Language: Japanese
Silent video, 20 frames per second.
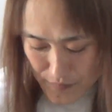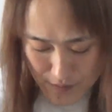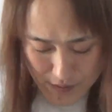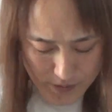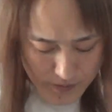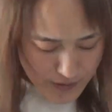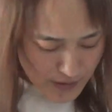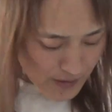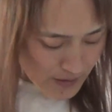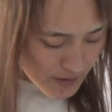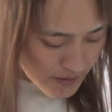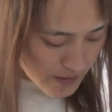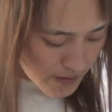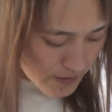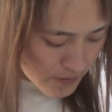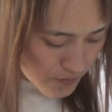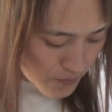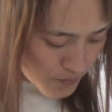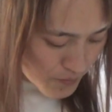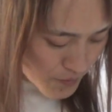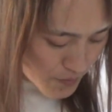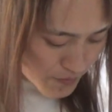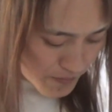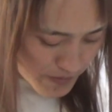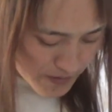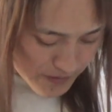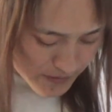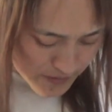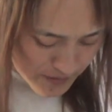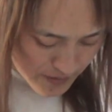やっていきたいと思い
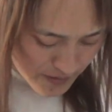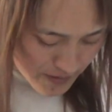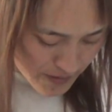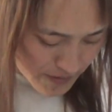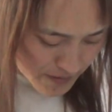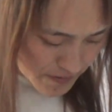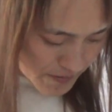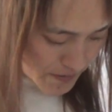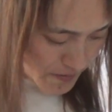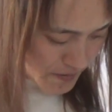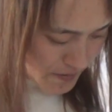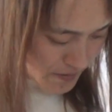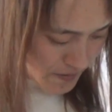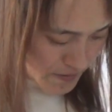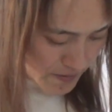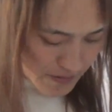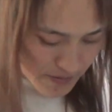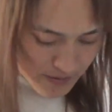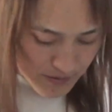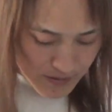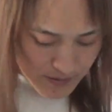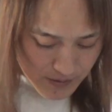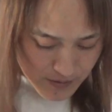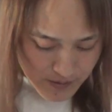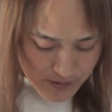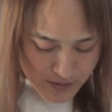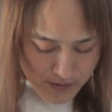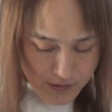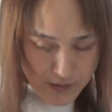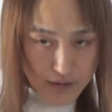ます、は
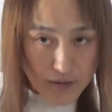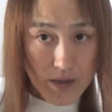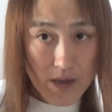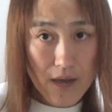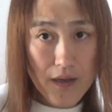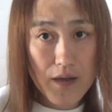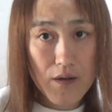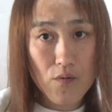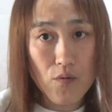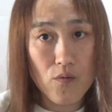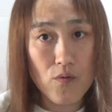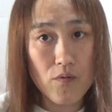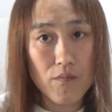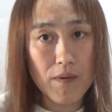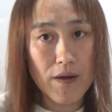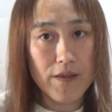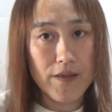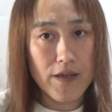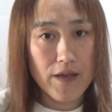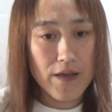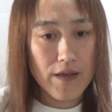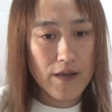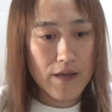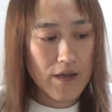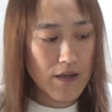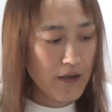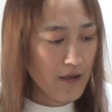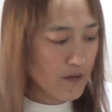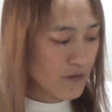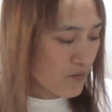い、で、えー、ここまで、
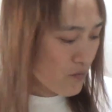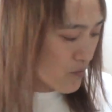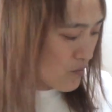えーと、